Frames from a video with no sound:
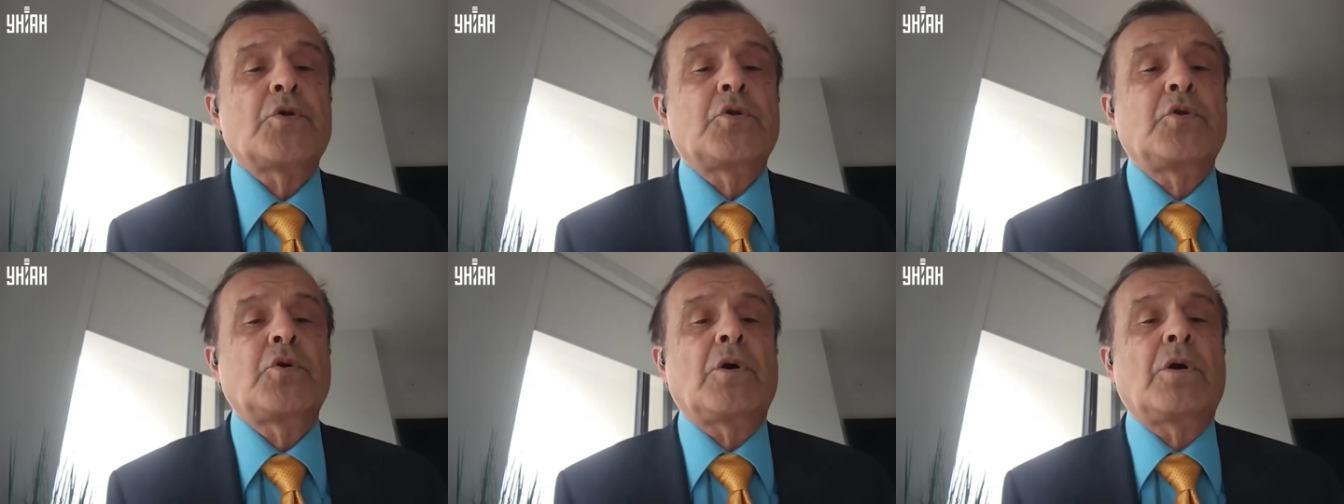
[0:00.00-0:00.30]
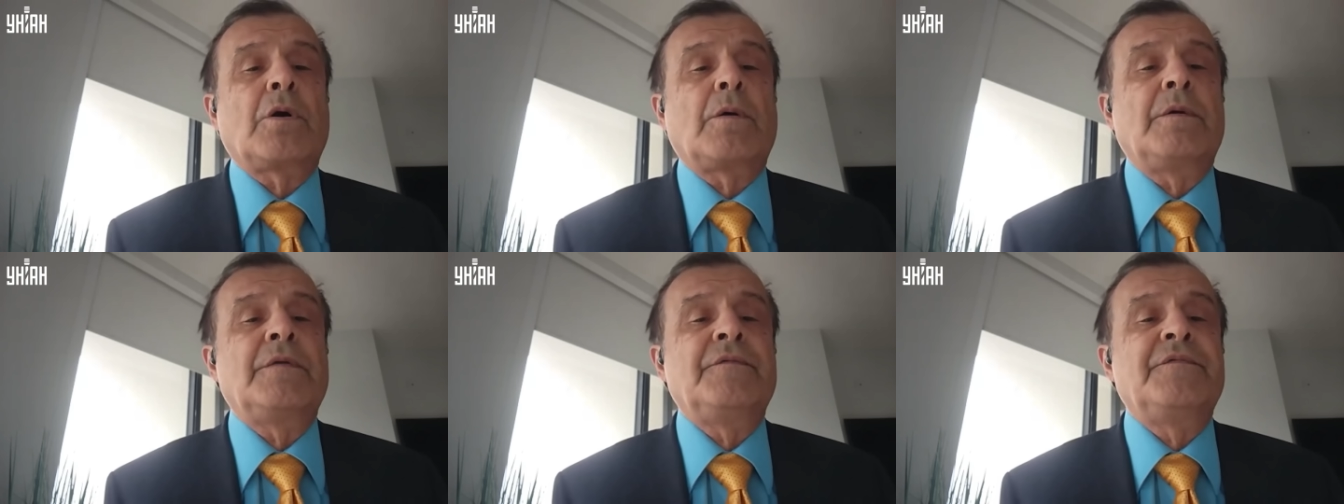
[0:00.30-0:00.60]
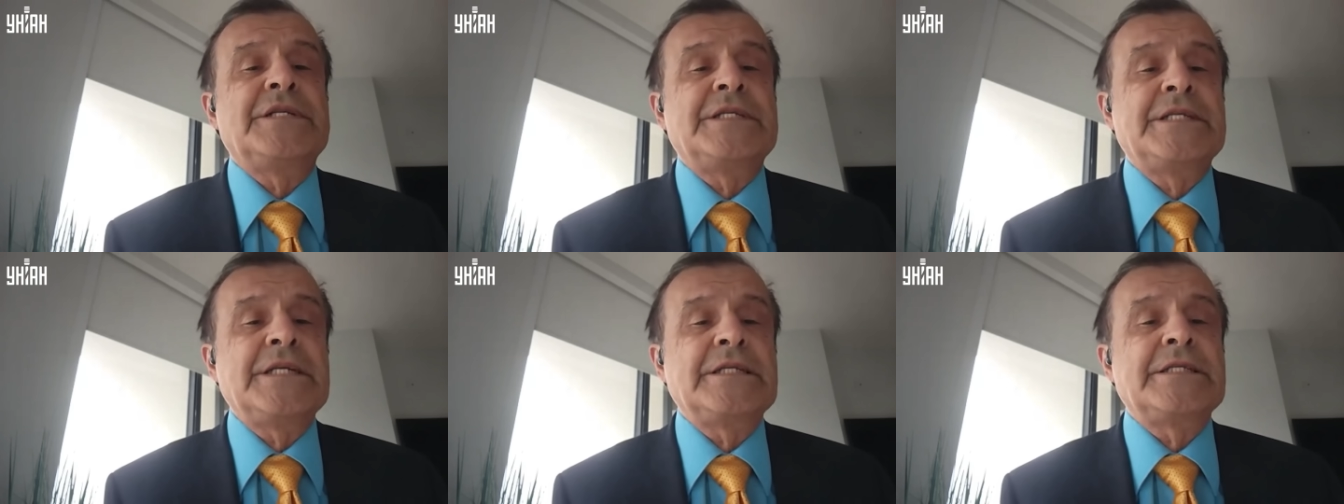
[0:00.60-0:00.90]
что
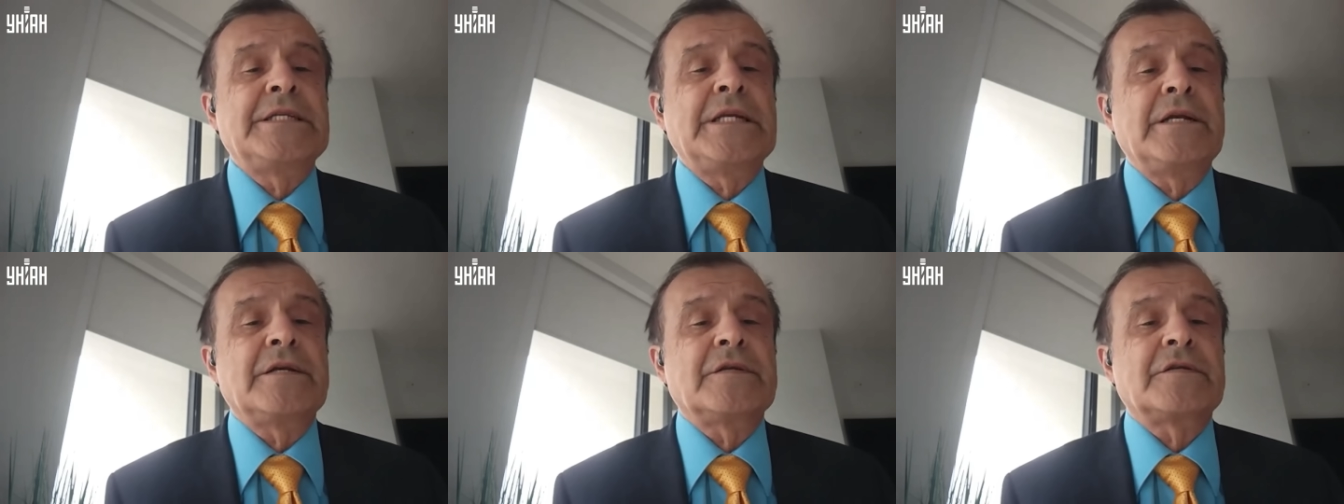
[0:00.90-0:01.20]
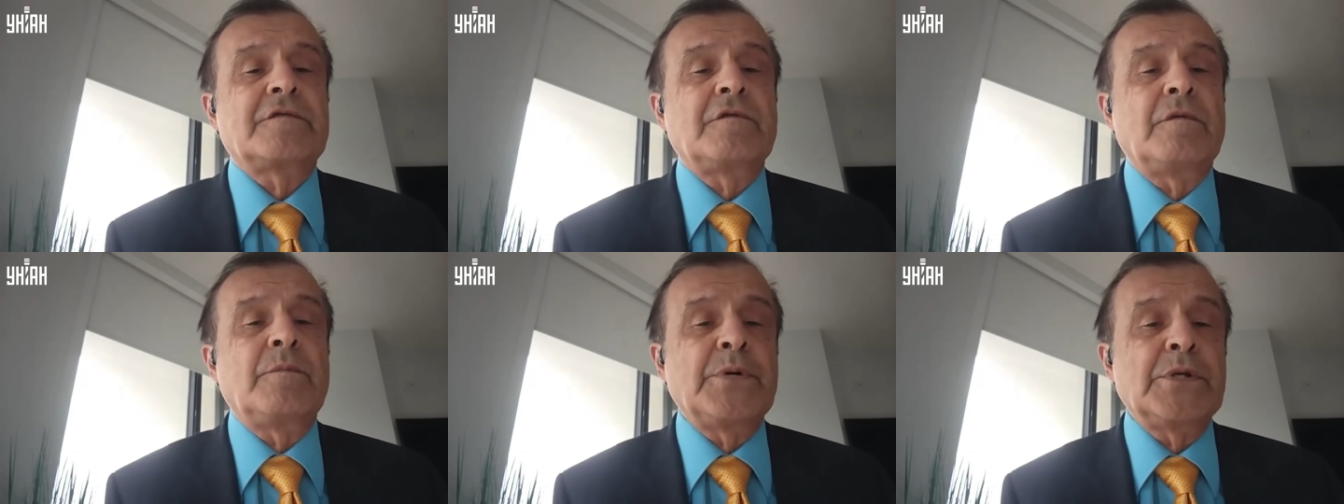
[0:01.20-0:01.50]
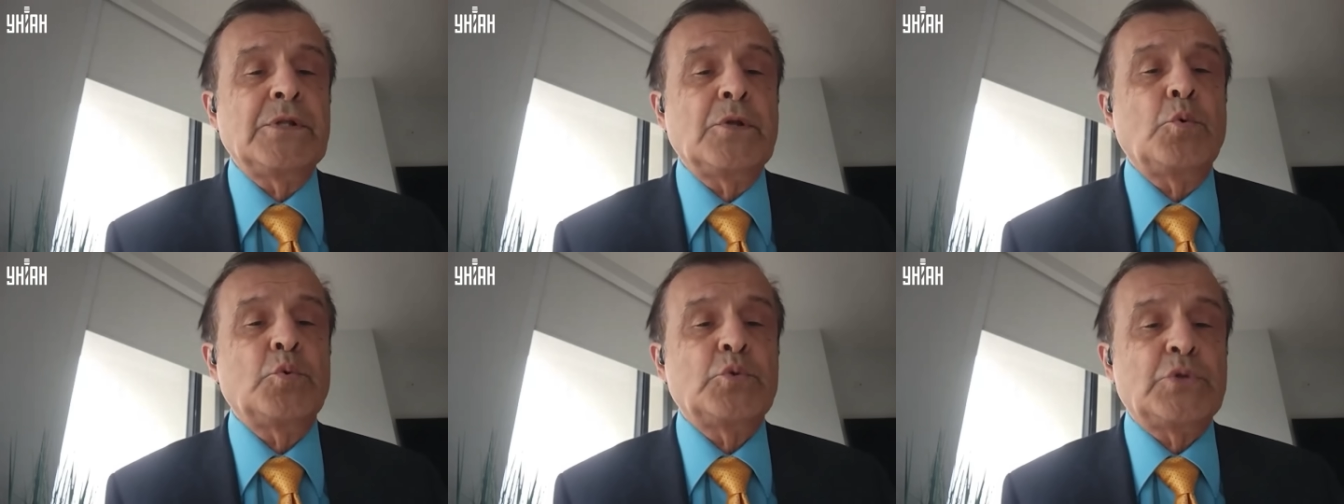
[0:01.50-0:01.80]
визит Зеленского
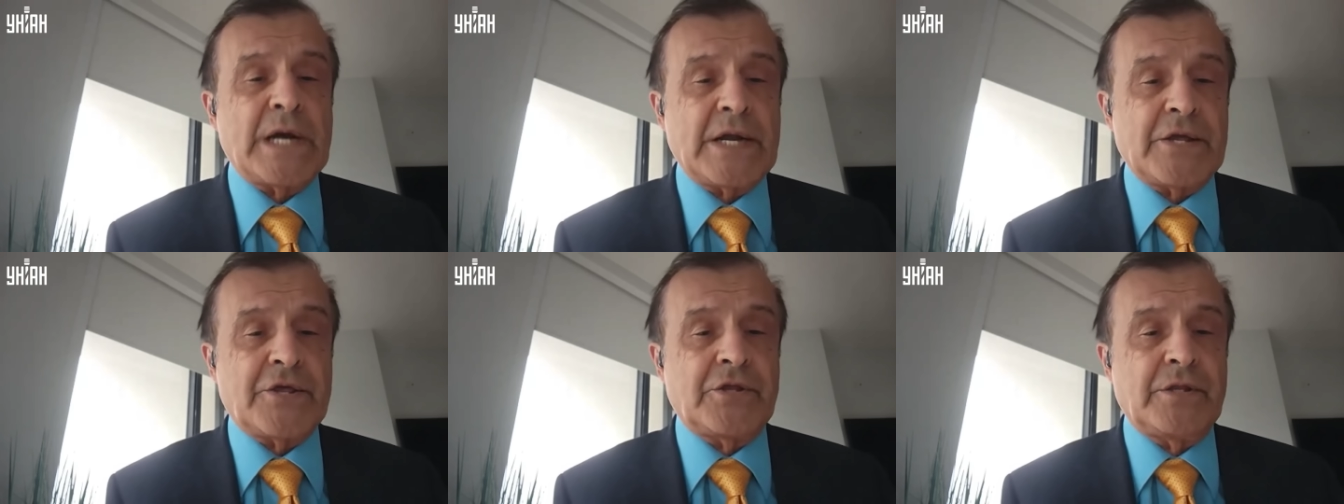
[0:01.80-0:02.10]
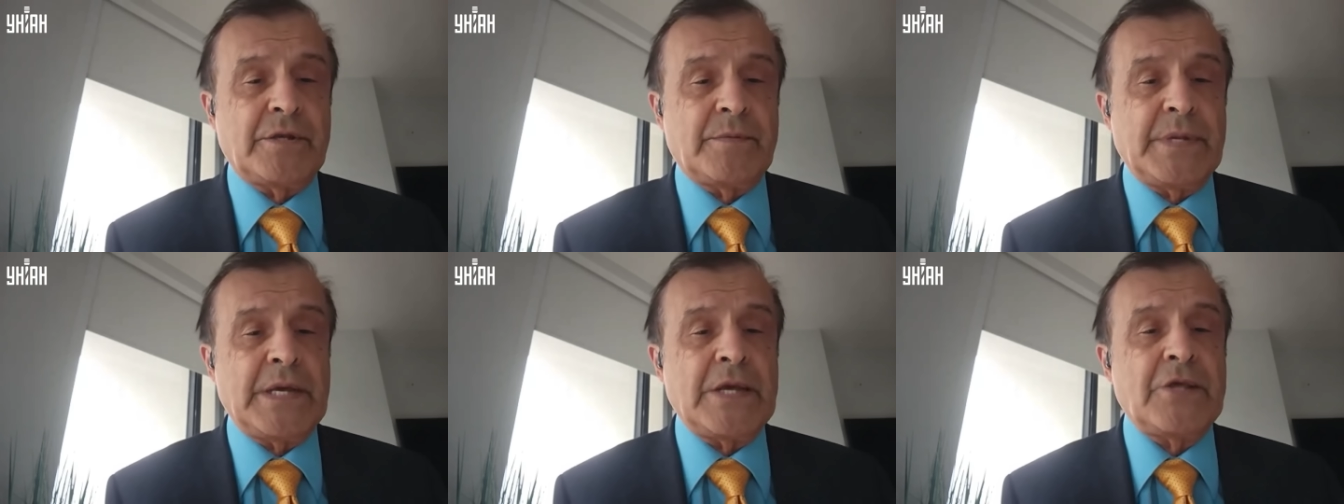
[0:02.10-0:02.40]
был удачным.